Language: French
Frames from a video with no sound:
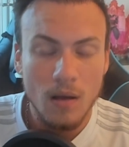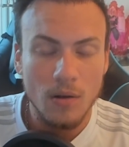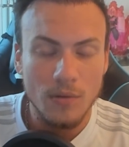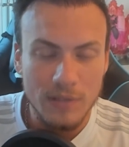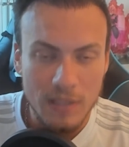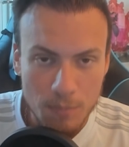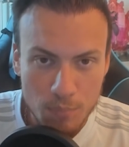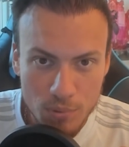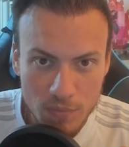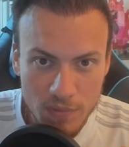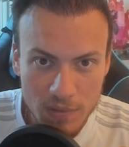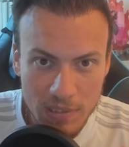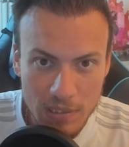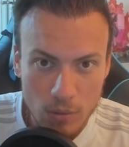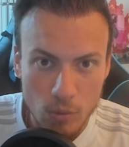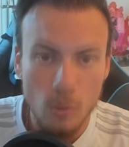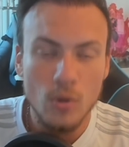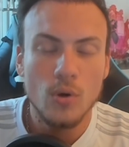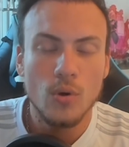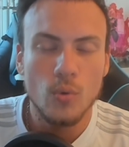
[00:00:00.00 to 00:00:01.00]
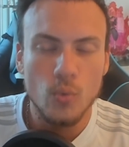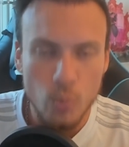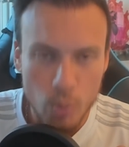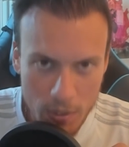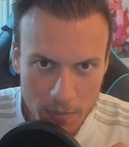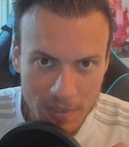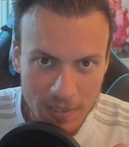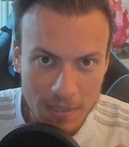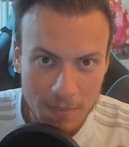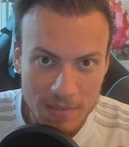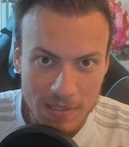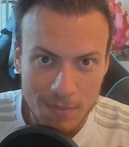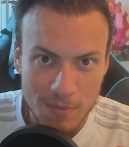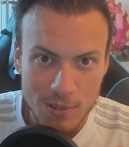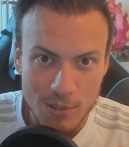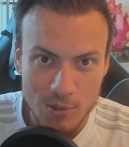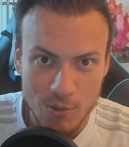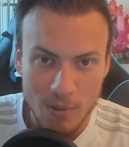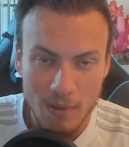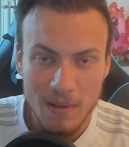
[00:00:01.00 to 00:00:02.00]
en début de vidéo. Oui, mesdames et
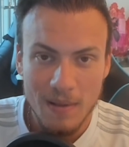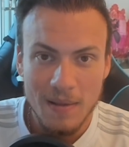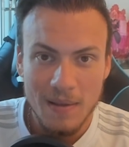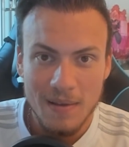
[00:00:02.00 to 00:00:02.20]
messieurs.